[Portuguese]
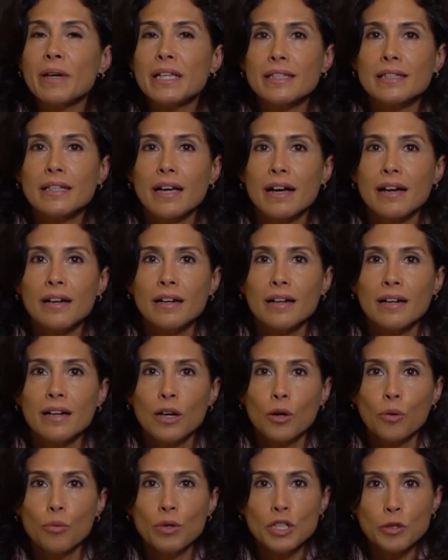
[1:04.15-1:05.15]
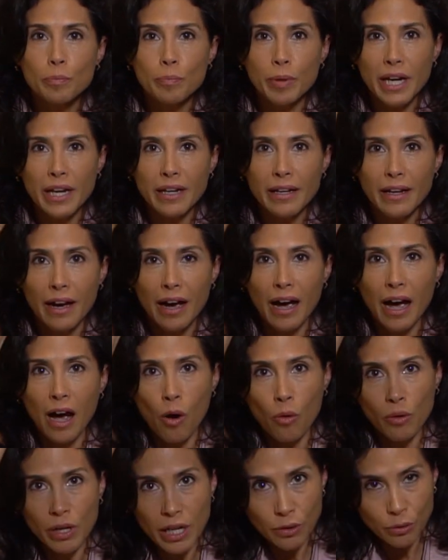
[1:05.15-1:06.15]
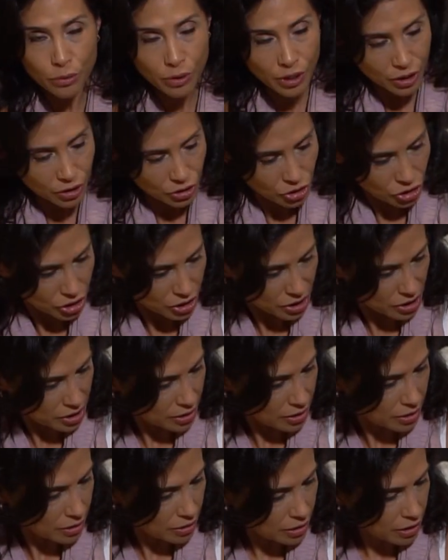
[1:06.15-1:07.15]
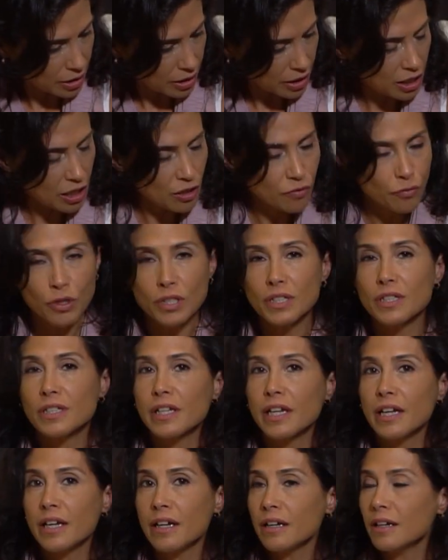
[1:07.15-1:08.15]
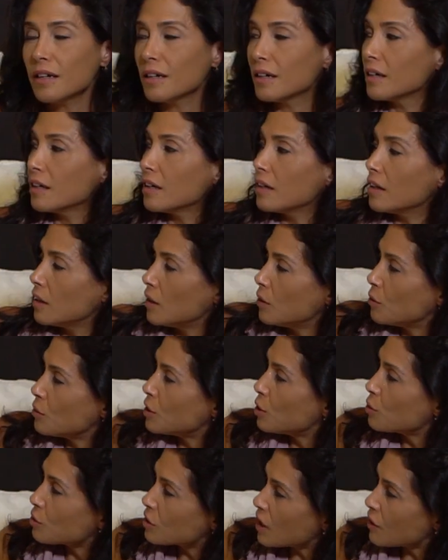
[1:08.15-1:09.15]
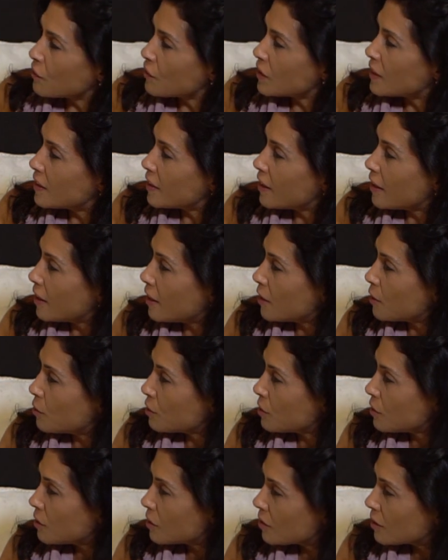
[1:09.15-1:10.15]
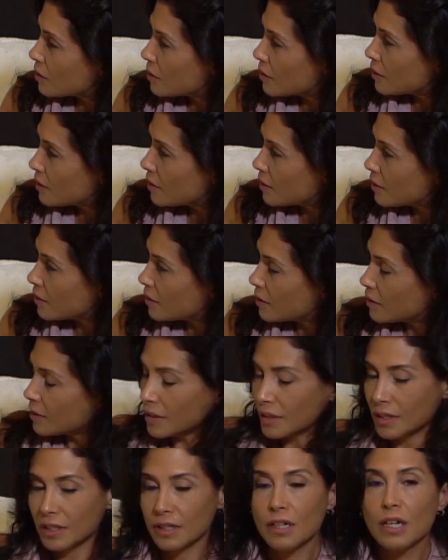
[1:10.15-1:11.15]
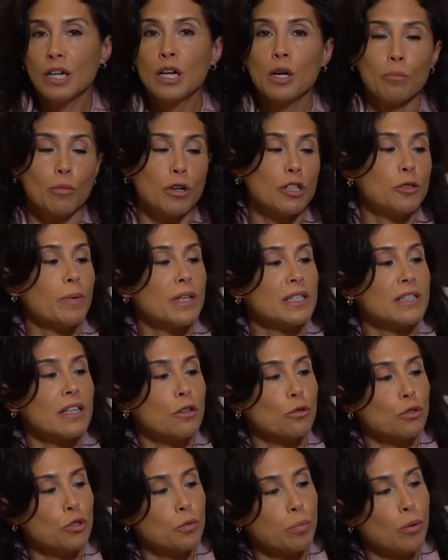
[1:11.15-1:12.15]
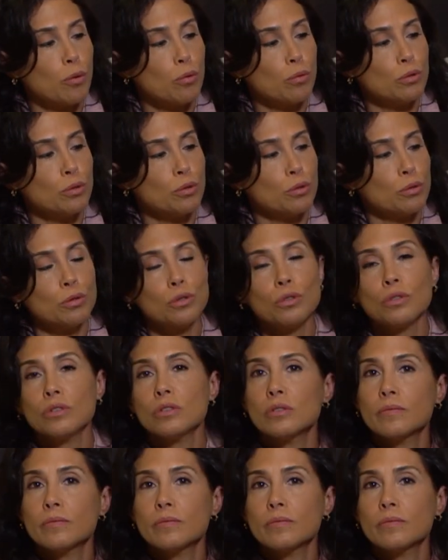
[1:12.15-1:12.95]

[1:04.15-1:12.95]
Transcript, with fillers: passar o spray Aura Noite em você, nos seus travesseiros, pode passar nos pulsos.